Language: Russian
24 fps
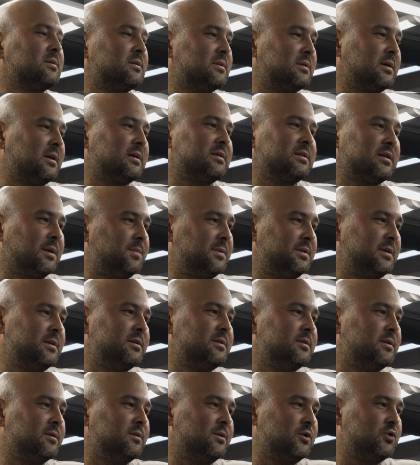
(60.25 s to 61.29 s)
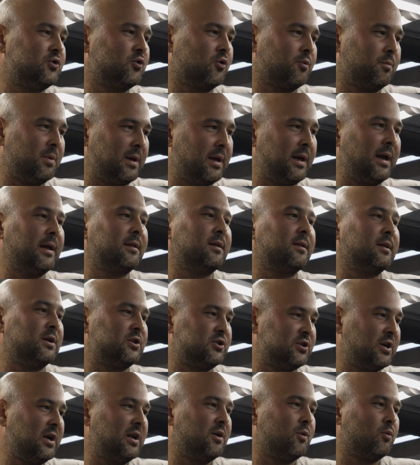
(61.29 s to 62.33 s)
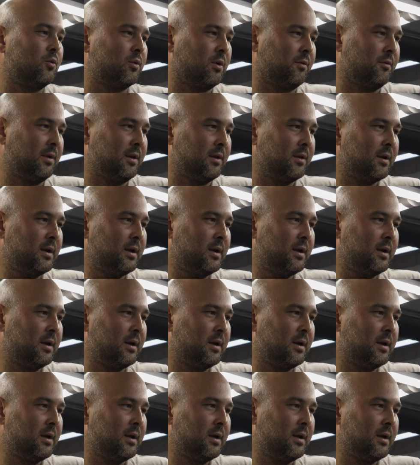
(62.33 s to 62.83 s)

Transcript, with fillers: 100-150 тысяч рублей. Это начальный уровень.